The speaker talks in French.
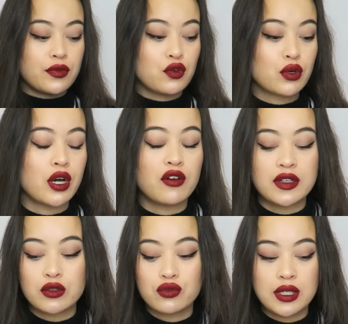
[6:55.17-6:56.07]
Donc euh, en
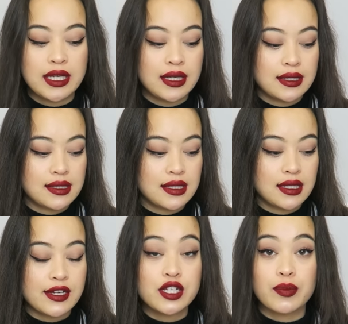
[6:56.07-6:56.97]
fait, tous les
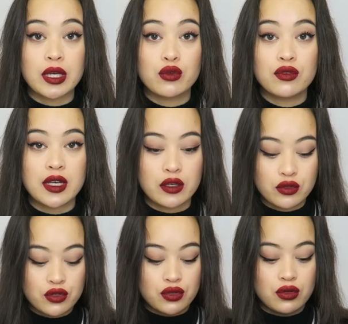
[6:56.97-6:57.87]
sites là, j'ai pris une taille
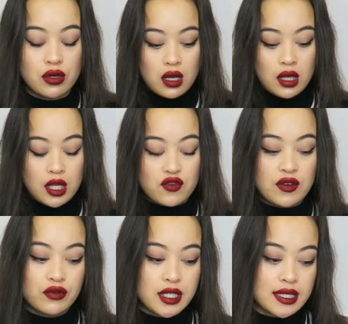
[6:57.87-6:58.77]
au-dessus et je
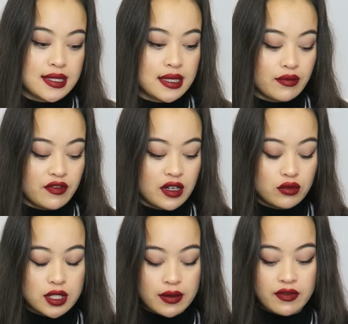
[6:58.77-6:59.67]
vais vous dire si ça me va
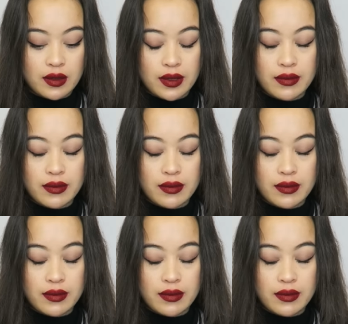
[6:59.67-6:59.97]
ou ça me va